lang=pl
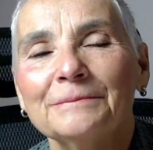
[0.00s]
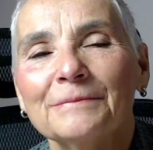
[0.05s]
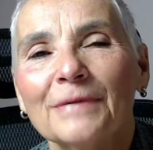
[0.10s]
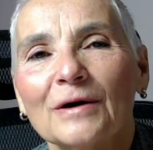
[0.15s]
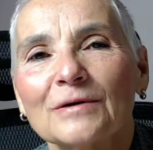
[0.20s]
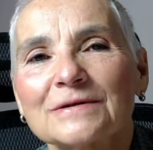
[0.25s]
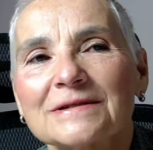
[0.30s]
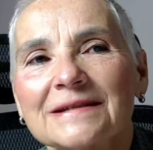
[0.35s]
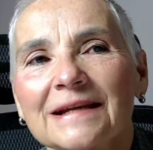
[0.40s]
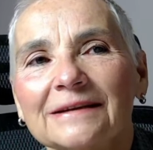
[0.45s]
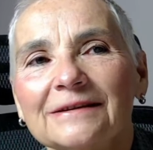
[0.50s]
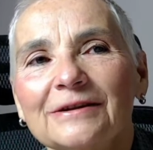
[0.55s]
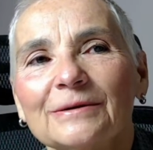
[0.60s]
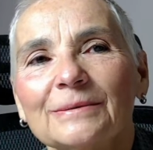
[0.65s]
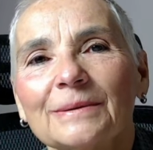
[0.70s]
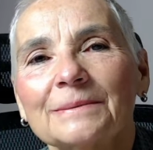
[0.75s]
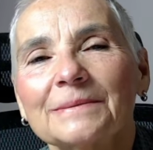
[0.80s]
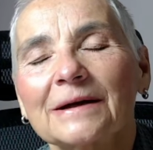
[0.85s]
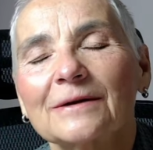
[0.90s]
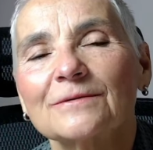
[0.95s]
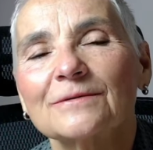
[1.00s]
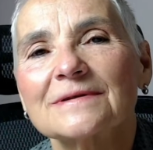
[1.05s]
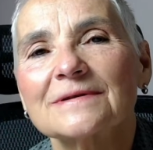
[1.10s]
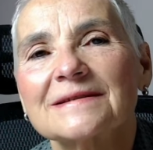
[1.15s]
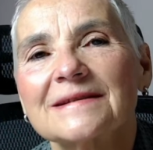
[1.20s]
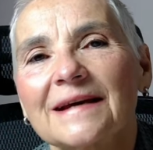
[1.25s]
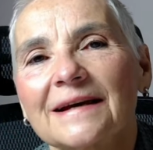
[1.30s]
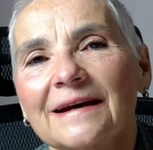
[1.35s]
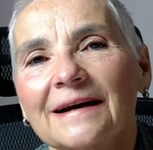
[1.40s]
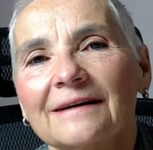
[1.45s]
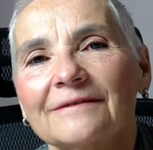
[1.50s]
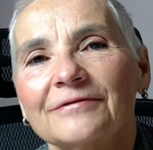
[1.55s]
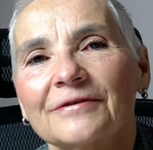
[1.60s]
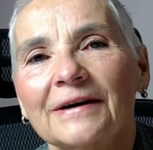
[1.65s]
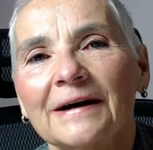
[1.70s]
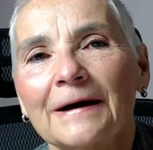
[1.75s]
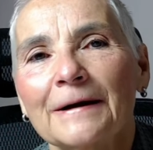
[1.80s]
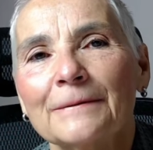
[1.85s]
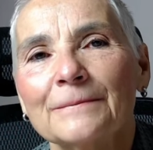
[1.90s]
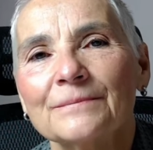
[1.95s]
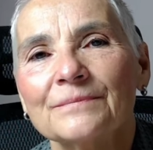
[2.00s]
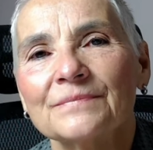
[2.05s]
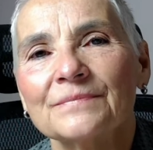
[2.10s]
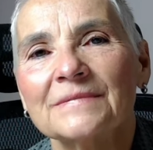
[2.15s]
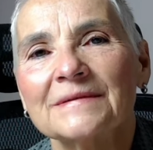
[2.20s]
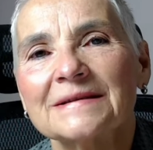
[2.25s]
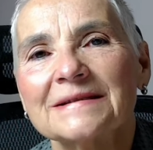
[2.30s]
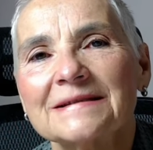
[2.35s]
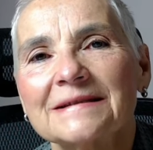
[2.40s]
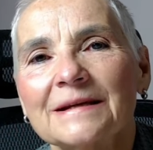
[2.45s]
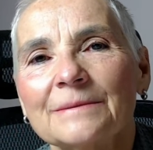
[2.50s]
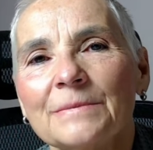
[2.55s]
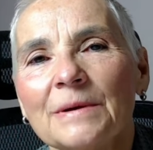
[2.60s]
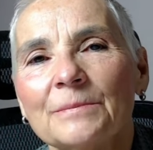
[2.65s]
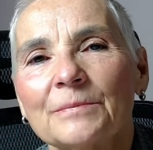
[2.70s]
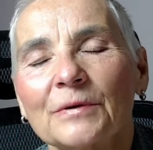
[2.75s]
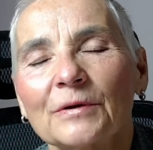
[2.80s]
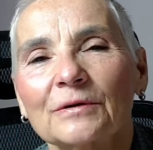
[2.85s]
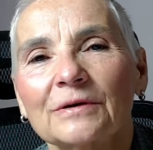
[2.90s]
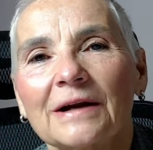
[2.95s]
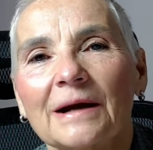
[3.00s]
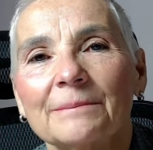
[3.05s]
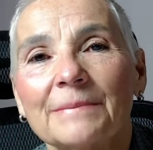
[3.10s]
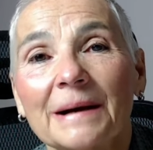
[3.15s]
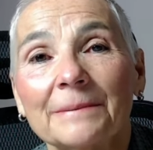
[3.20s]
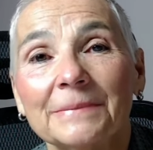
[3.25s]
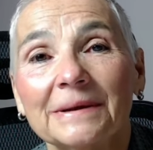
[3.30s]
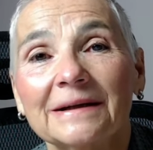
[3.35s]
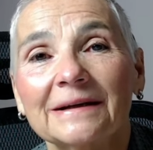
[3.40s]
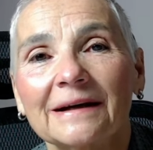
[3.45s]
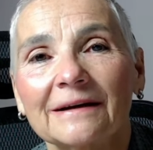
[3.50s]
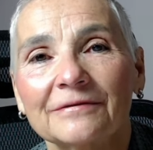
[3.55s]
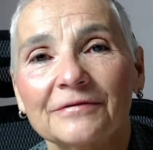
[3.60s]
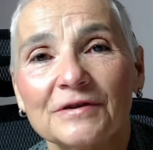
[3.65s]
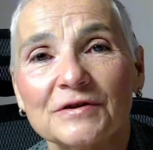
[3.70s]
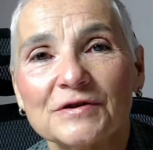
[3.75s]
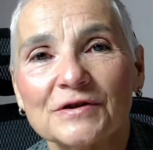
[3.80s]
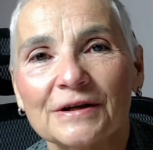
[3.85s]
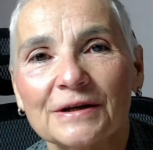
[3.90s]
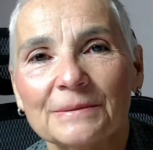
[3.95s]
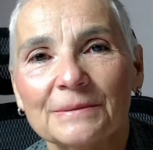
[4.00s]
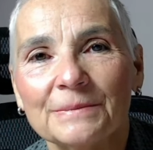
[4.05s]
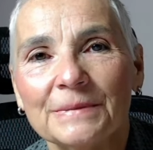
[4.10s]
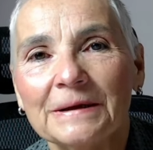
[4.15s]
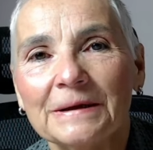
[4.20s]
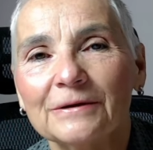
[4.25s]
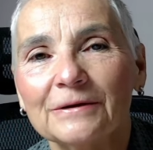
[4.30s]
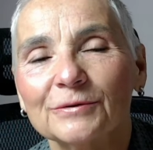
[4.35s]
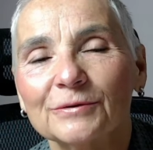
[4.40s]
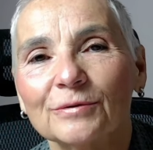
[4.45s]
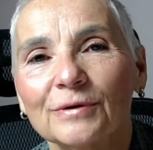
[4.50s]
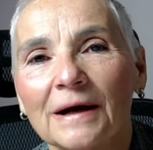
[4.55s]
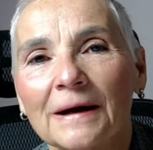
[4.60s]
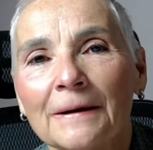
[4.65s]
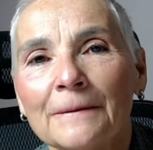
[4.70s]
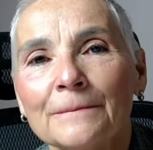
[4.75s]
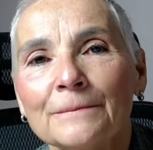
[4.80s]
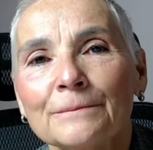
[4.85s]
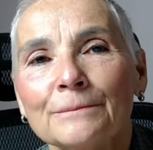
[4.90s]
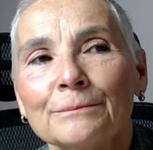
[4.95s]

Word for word: Ostatnio mam taką zajawkę z tymi programami graficznymi, które